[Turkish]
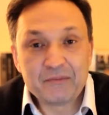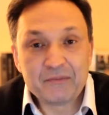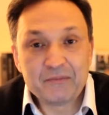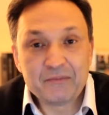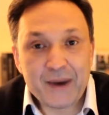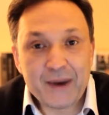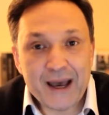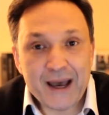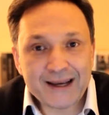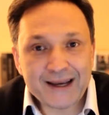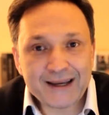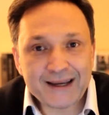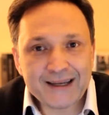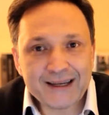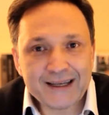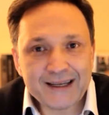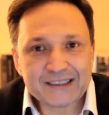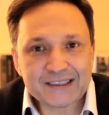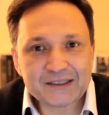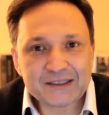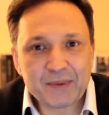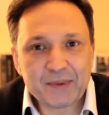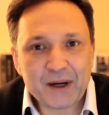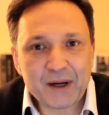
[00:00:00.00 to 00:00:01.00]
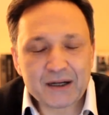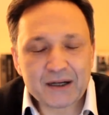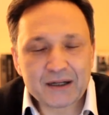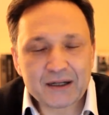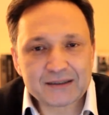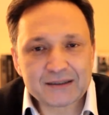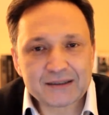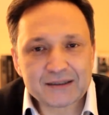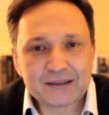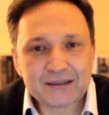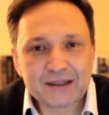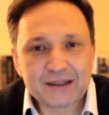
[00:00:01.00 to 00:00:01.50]
Merkez
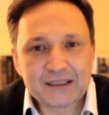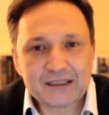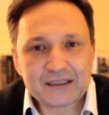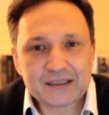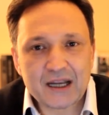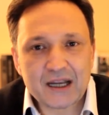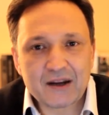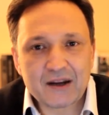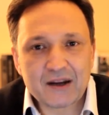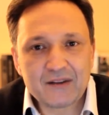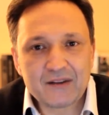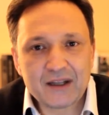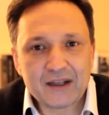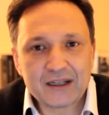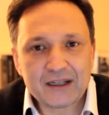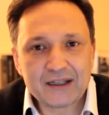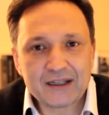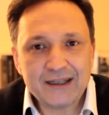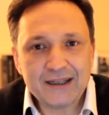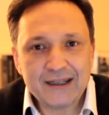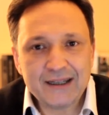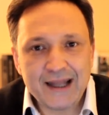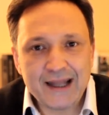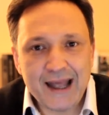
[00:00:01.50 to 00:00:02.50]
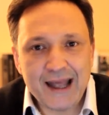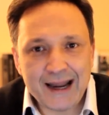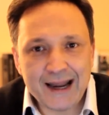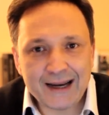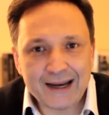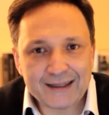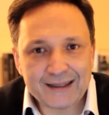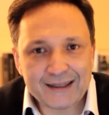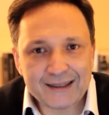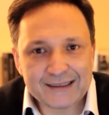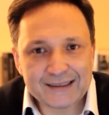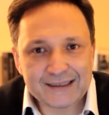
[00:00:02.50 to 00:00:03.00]
Bankası rezervlerinin
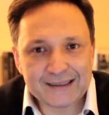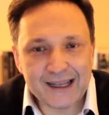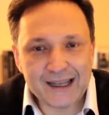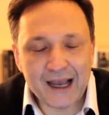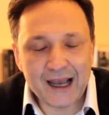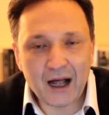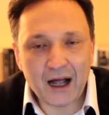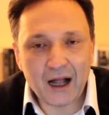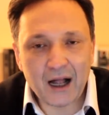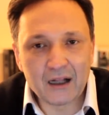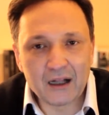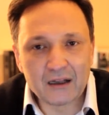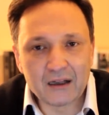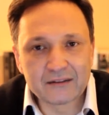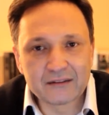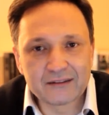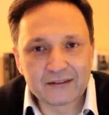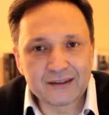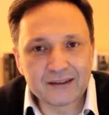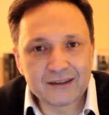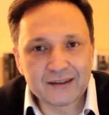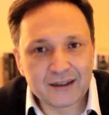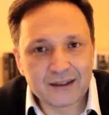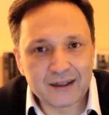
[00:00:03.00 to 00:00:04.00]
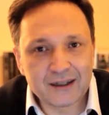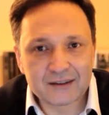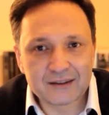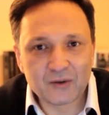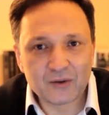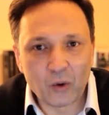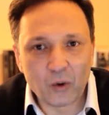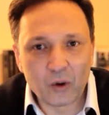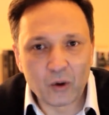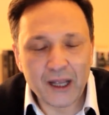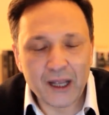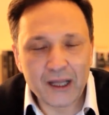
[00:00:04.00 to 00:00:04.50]
neredeyse 6 katı
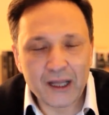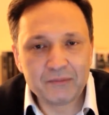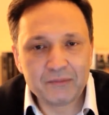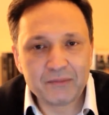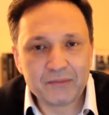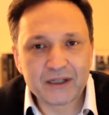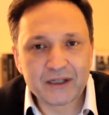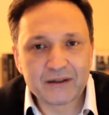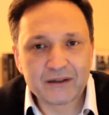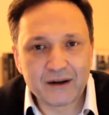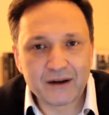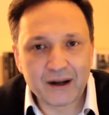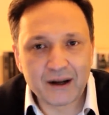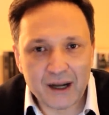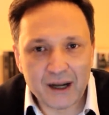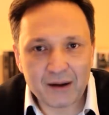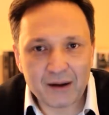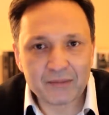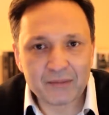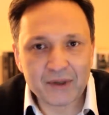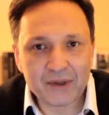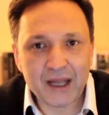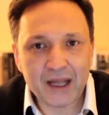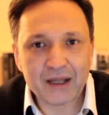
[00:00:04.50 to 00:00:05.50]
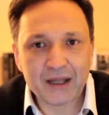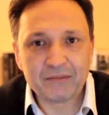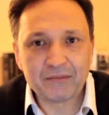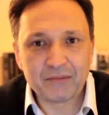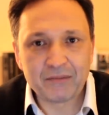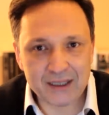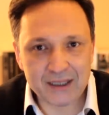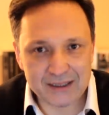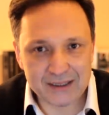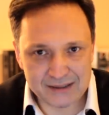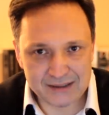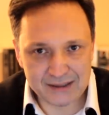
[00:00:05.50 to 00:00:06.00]
olan bir rakamdan
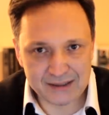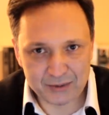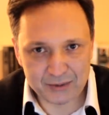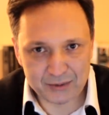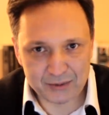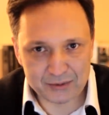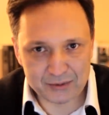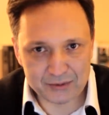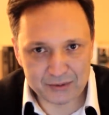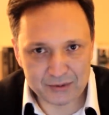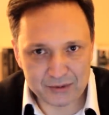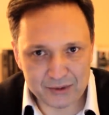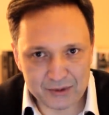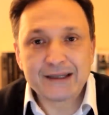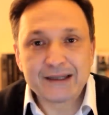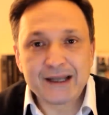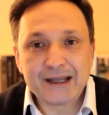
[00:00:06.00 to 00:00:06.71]
bahsediyoruz.